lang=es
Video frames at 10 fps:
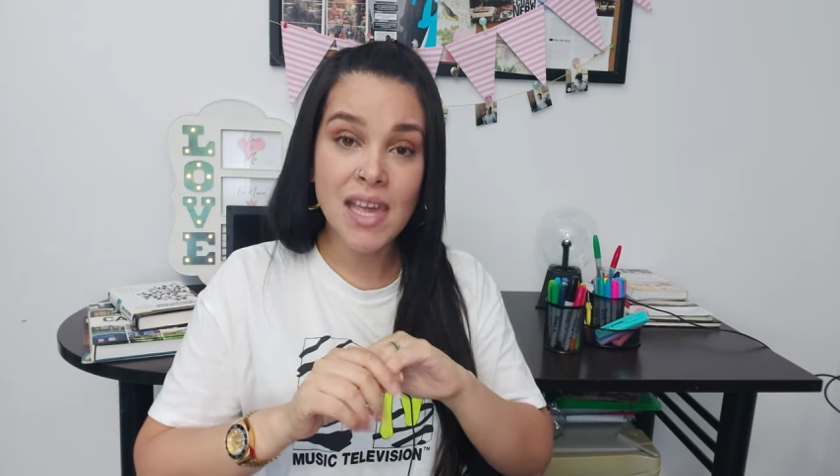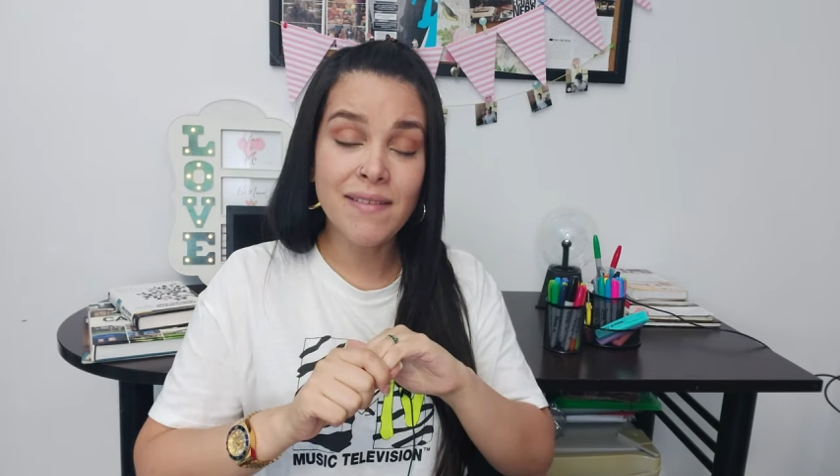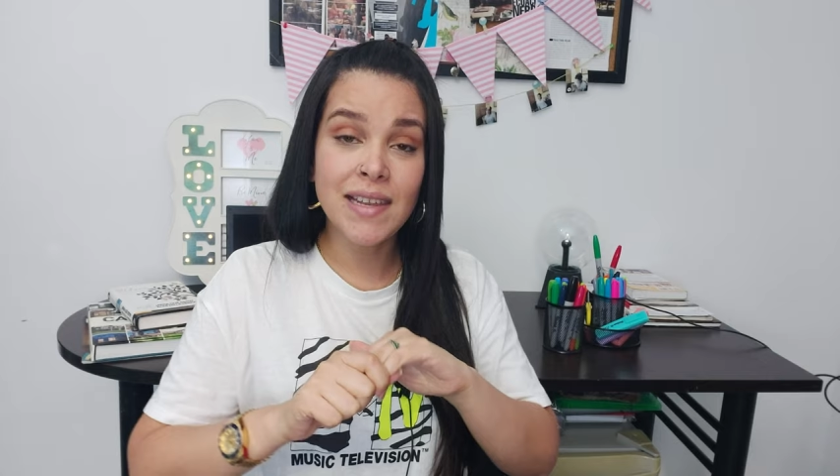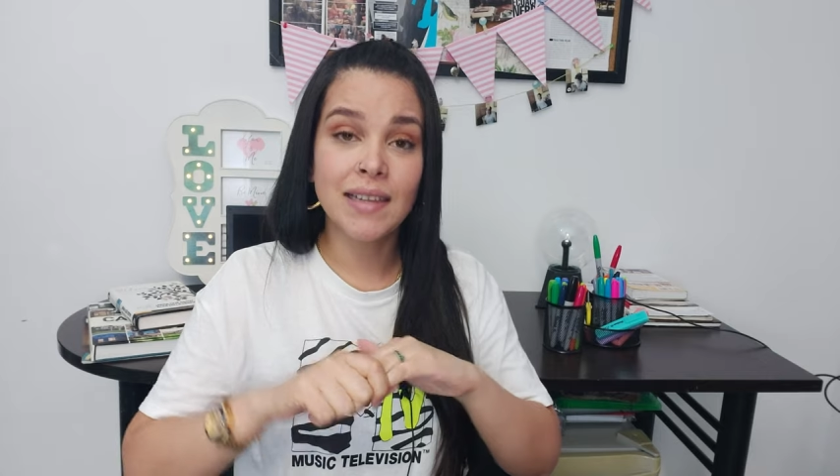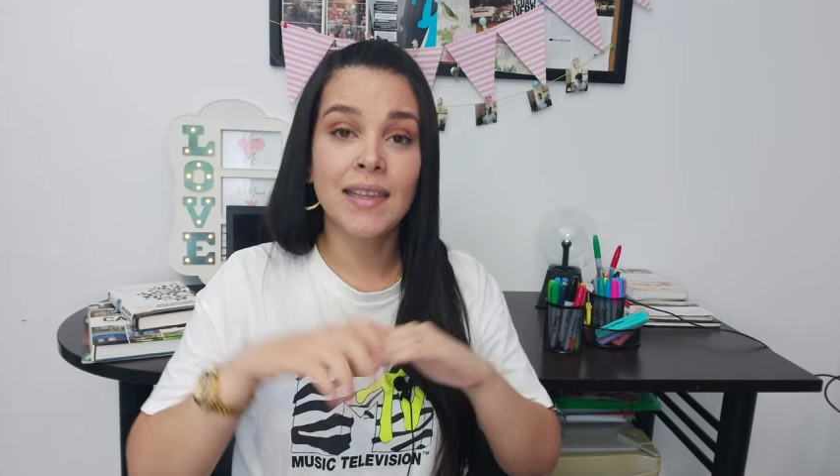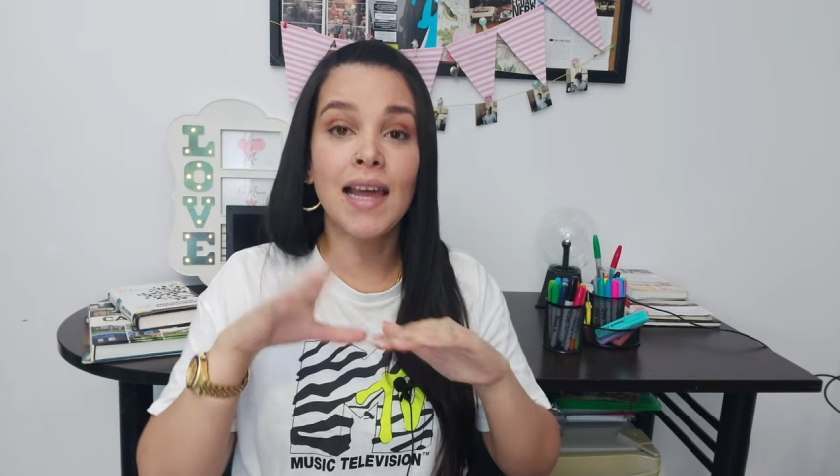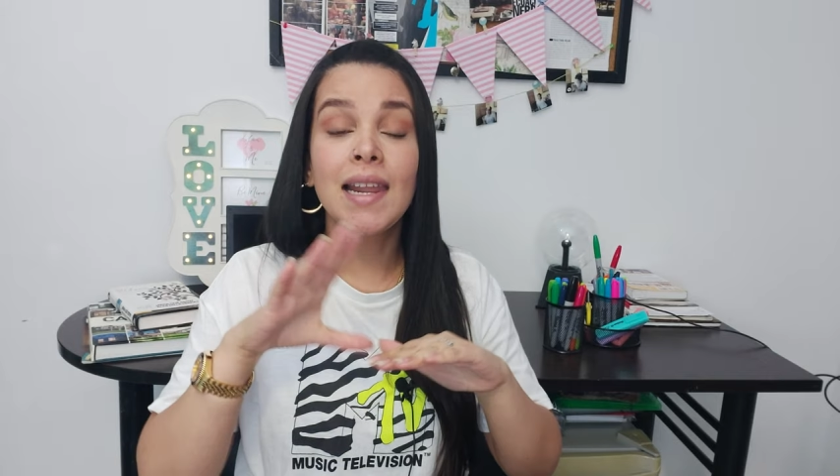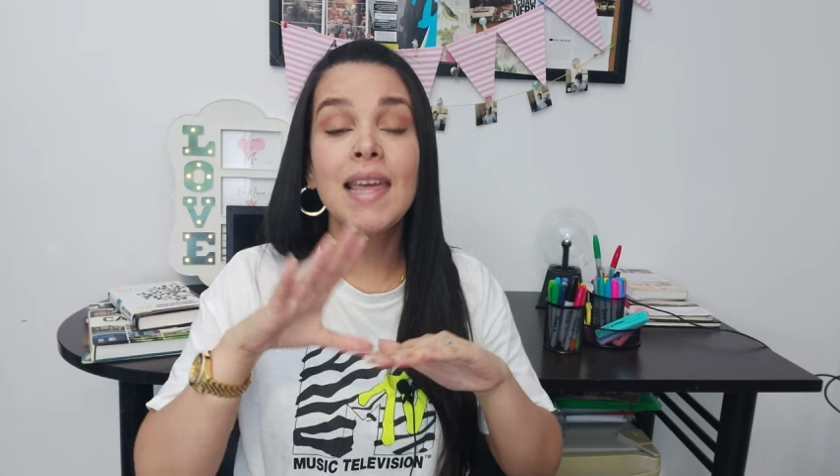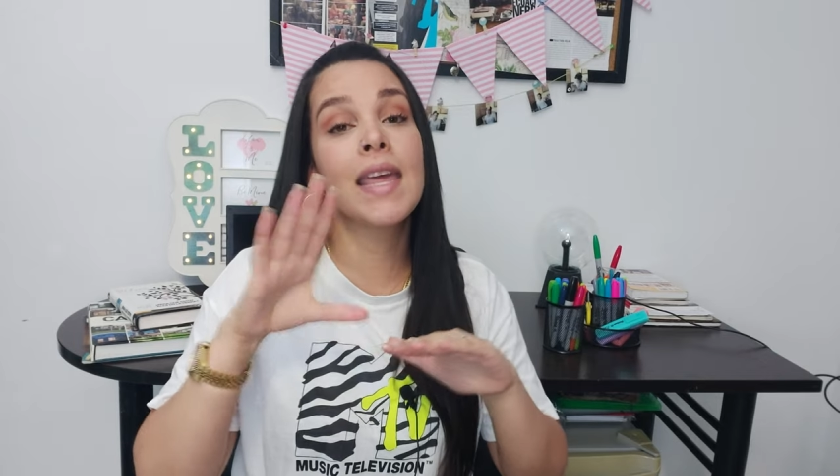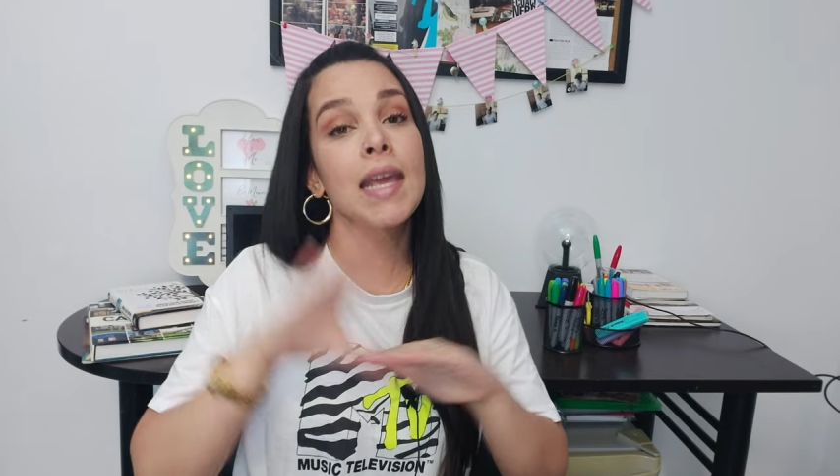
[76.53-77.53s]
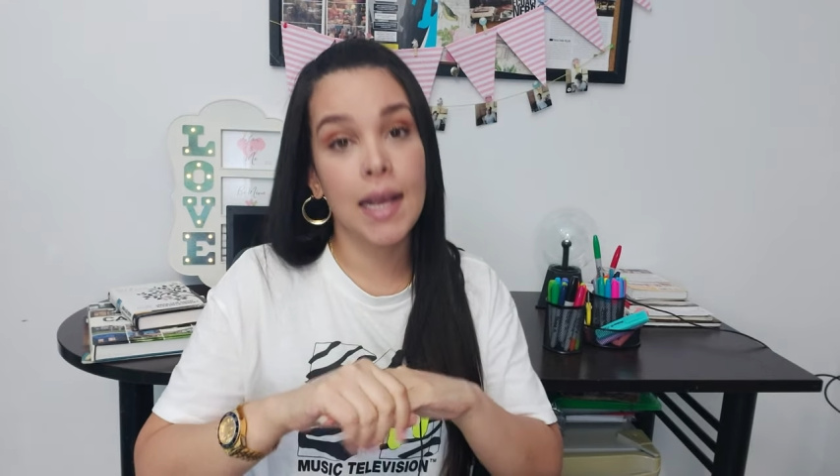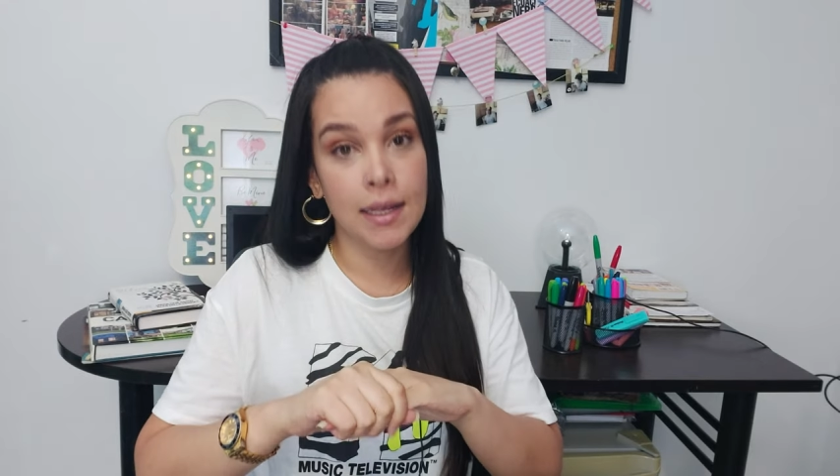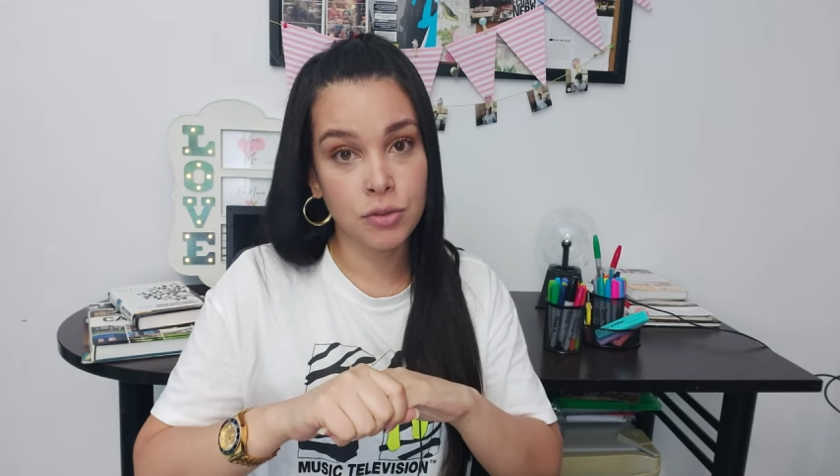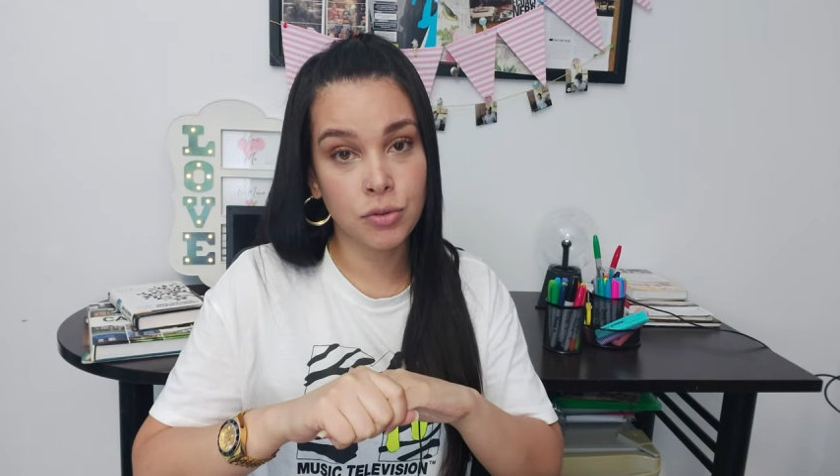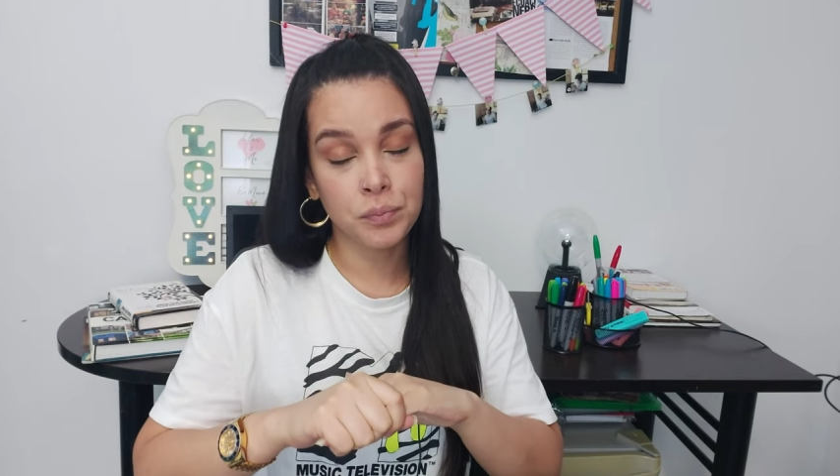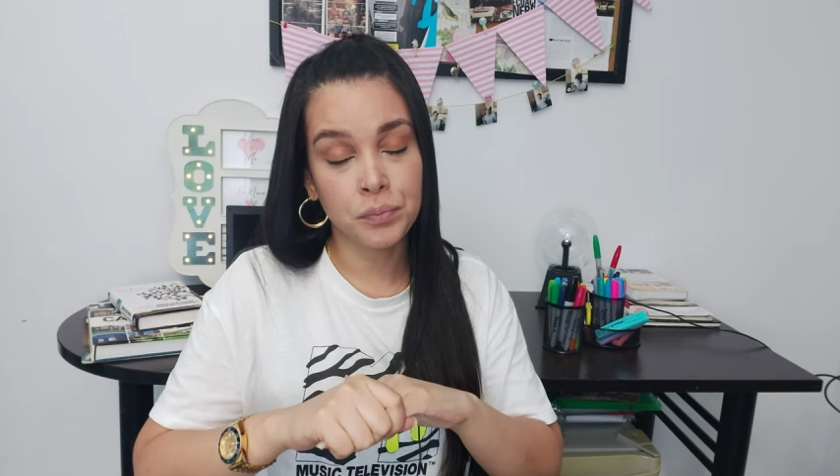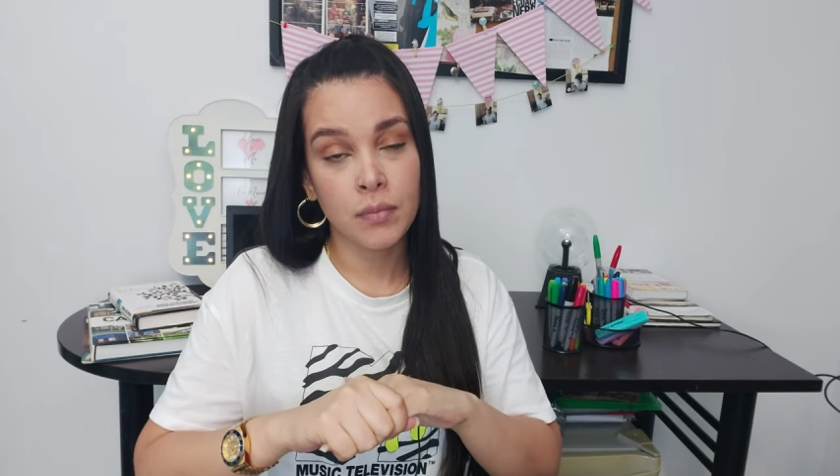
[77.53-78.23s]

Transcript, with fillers: débil, dale descanso.